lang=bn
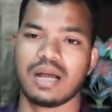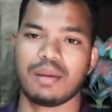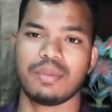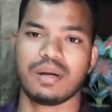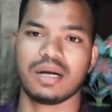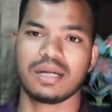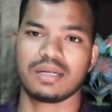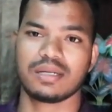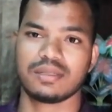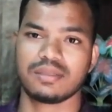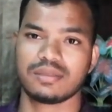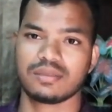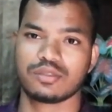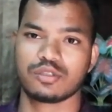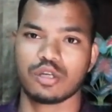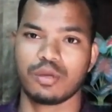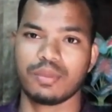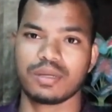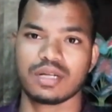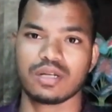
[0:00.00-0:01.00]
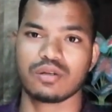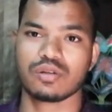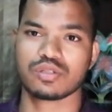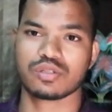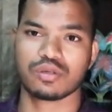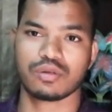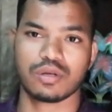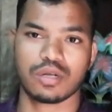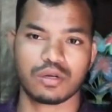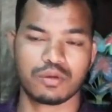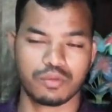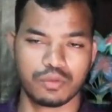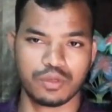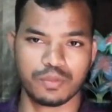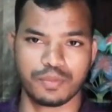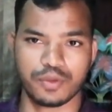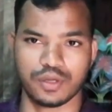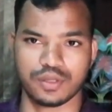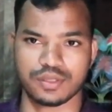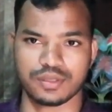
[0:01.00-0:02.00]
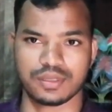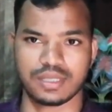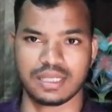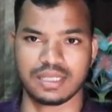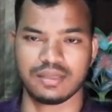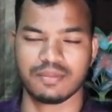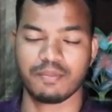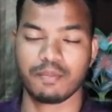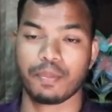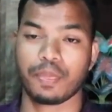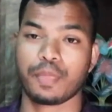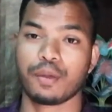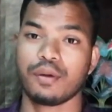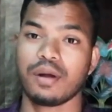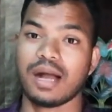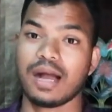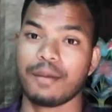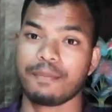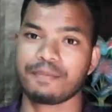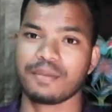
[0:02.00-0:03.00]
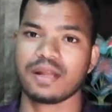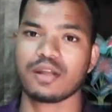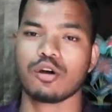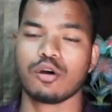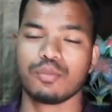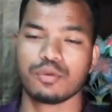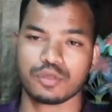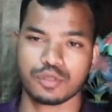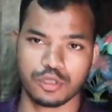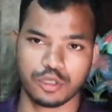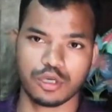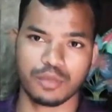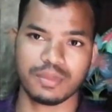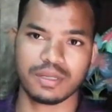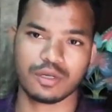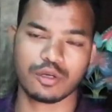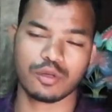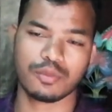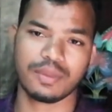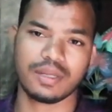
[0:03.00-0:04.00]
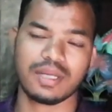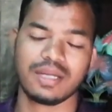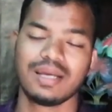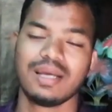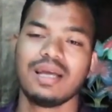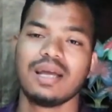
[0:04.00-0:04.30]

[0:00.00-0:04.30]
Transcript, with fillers: আমার সময়টা নষ্ট করার কোনো প্রয়োজন নেই তো আপনারা অবশ্যই কমেন্ট করবেন